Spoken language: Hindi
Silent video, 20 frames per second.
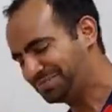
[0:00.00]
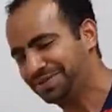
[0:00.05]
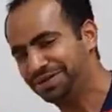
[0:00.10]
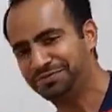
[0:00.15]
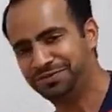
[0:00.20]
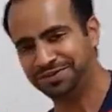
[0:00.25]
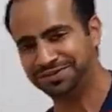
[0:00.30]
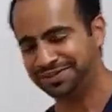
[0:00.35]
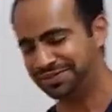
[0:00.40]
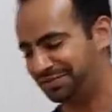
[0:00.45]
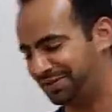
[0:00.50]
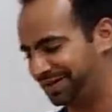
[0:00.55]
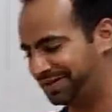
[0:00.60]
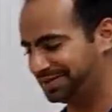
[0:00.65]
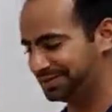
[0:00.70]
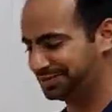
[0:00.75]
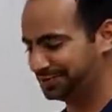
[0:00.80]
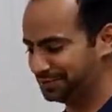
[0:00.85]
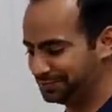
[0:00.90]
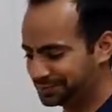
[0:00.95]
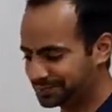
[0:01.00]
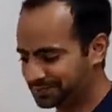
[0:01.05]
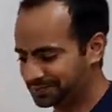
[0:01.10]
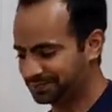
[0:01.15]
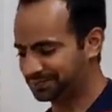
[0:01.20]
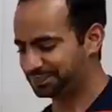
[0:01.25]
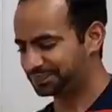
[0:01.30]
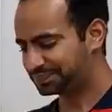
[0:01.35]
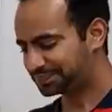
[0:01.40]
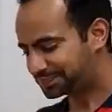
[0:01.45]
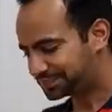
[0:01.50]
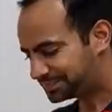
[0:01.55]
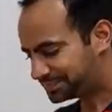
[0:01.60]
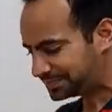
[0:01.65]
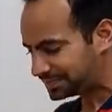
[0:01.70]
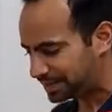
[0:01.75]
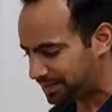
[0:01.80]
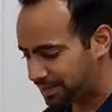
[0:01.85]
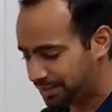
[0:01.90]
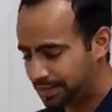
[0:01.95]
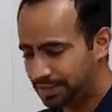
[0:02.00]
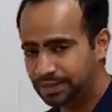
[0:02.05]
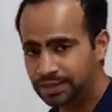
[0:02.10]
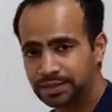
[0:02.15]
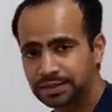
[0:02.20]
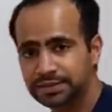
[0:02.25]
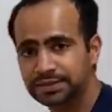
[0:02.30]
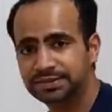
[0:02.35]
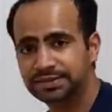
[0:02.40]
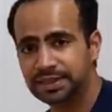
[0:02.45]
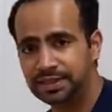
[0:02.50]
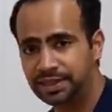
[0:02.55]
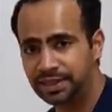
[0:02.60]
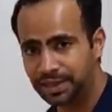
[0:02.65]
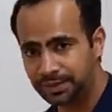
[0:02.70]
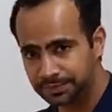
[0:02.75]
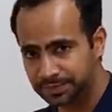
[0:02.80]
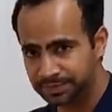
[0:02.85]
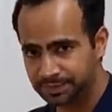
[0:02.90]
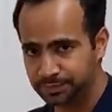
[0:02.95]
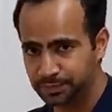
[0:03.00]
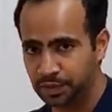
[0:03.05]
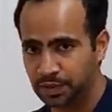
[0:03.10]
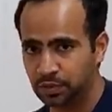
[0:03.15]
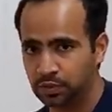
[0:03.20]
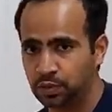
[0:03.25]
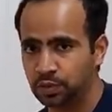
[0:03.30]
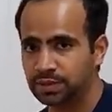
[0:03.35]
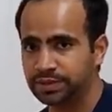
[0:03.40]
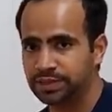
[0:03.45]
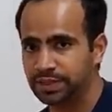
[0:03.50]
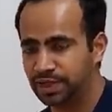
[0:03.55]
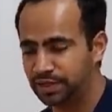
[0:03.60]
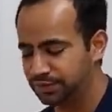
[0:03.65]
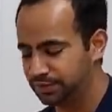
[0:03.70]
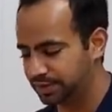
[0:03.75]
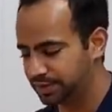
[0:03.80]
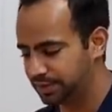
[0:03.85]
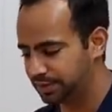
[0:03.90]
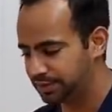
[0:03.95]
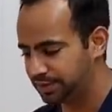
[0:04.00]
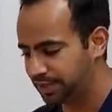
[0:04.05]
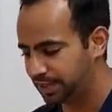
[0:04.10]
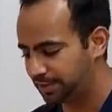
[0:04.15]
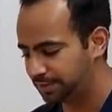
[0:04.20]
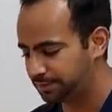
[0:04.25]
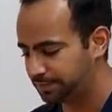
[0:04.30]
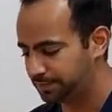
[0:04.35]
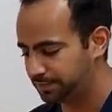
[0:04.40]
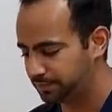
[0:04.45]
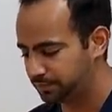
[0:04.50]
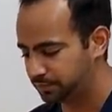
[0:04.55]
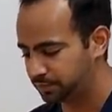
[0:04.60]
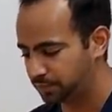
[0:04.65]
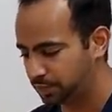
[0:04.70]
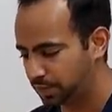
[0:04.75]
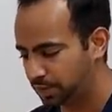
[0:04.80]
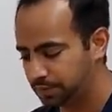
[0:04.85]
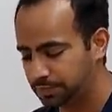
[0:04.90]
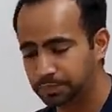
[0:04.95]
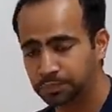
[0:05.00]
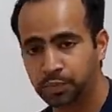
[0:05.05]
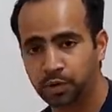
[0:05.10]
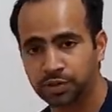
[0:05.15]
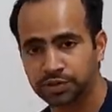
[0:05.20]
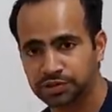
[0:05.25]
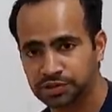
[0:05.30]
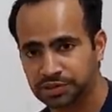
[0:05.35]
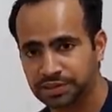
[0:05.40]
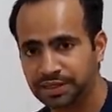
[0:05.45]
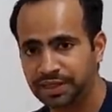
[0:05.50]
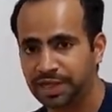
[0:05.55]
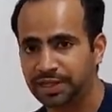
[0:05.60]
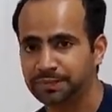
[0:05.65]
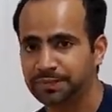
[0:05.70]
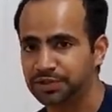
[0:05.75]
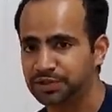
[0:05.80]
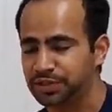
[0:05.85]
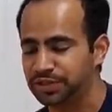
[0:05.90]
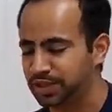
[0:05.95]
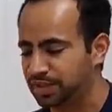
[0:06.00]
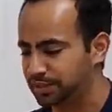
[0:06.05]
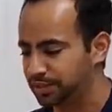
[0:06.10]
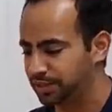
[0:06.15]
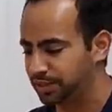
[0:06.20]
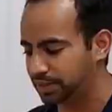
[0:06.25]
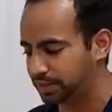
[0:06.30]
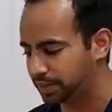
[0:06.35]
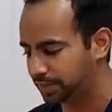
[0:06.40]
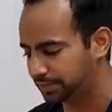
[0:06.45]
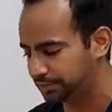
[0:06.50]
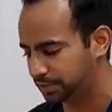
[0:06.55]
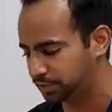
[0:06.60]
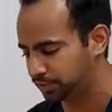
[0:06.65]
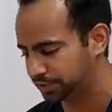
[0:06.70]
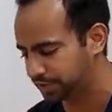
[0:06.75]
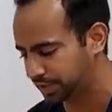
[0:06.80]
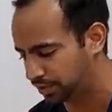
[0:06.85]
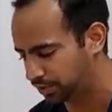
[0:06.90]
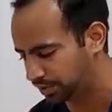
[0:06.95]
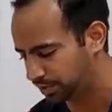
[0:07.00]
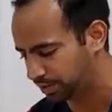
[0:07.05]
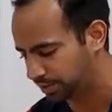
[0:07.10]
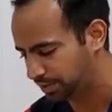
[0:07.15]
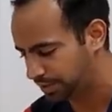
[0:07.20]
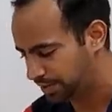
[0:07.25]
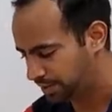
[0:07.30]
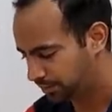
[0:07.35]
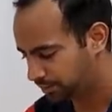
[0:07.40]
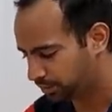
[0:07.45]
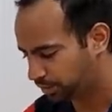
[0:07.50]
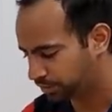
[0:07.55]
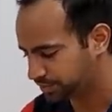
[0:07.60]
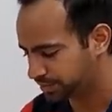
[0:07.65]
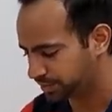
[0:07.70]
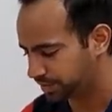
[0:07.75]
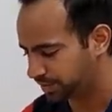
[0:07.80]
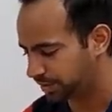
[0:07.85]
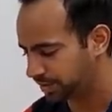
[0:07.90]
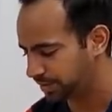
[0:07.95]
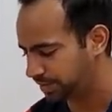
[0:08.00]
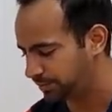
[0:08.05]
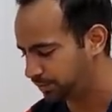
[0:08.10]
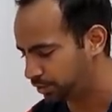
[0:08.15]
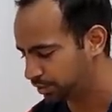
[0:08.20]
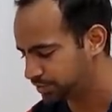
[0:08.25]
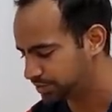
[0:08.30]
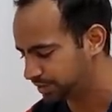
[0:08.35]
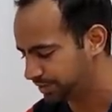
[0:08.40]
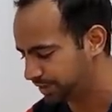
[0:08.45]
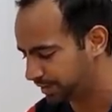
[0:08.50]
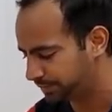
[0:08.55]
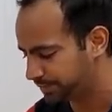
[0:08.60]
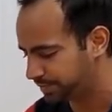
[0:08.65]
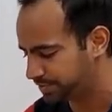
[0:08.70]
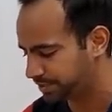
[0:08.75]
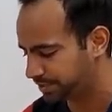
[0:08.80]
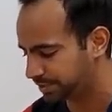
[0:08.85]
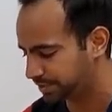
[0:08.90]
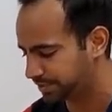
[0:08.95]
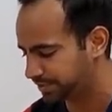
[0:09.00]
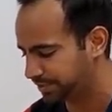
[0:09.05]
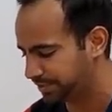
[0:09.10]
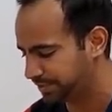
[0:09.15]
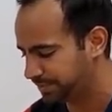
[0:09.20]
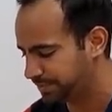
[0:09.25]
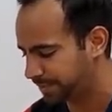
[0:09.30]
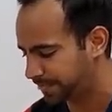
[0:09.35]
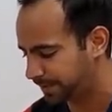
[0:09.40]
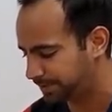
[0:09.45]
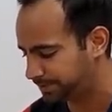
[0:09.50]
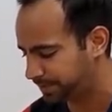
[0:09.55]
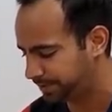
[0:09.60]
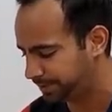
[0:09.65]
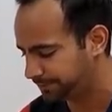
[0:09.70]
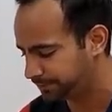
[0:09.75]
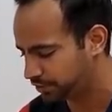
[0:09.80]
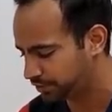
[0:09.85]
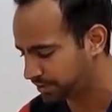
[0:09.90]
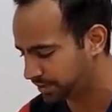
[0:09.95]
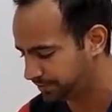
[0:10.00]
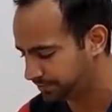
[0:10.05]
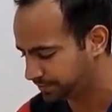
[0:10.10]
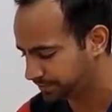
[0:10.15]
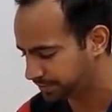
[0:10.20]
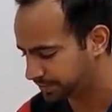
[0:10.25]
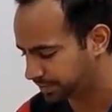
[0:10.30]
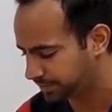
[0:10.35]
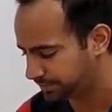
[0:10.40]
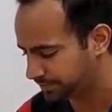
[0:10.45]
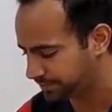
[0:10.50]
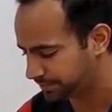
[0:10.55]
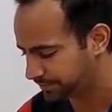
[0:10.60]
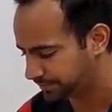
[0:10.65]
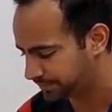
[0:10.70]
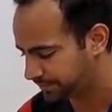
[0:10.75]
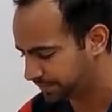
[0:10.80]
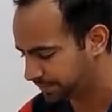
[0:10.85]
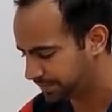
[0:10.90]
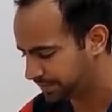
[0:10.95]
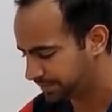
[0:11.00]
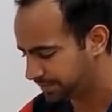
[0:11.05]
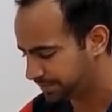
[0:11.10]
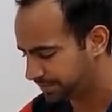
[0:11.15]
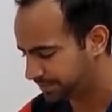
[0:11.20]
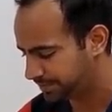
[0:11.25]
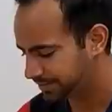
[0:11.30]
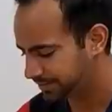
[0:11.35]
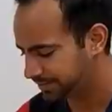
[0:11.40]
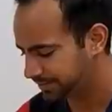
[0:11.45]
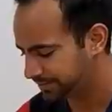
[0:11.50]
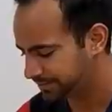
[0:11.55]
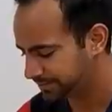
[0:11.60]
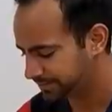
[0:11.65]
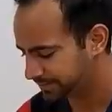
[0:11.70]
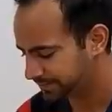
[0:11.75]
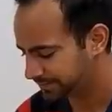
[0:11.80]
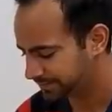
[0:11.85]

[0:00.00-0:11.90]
मैं फिर से ट्राई करता हूँ इसके लिए आप बिल्कुल ध्यान रखें कि आप बहुत जल्दी हाथ पीछे ना करें अगर आप देखो क्या होगा बहुत जल्द अगर आप बहुत जल्दी हाथ पीछे कर देंगे भाई कम कम कम